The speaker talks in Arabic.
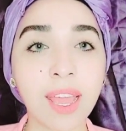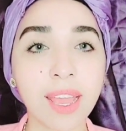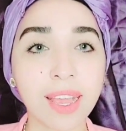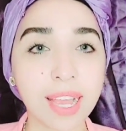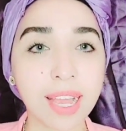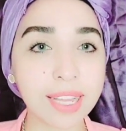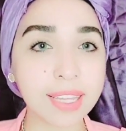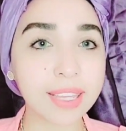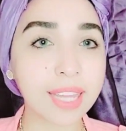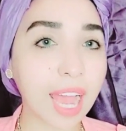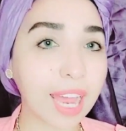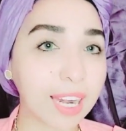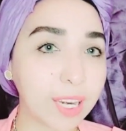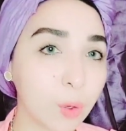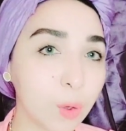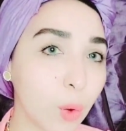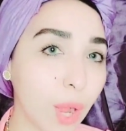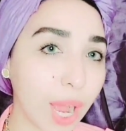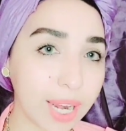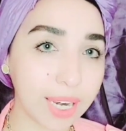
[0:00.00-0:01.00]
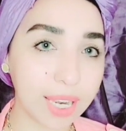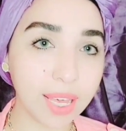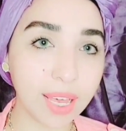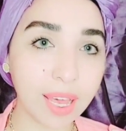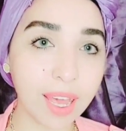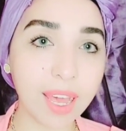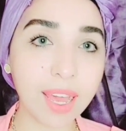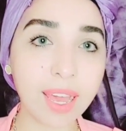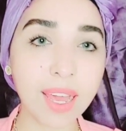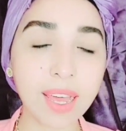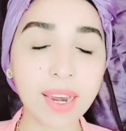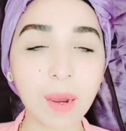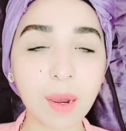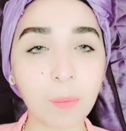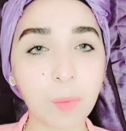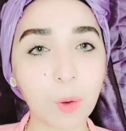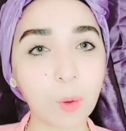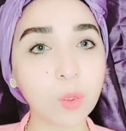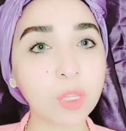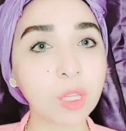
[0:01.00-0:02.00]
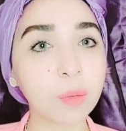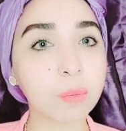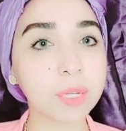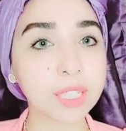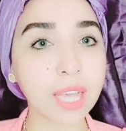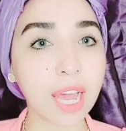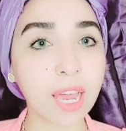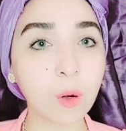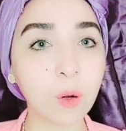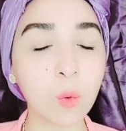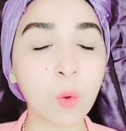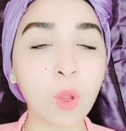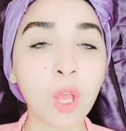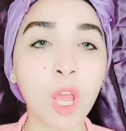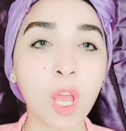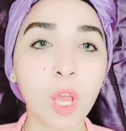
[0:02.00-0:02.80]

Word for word: كان تعليقه عليها لما كنت بسأله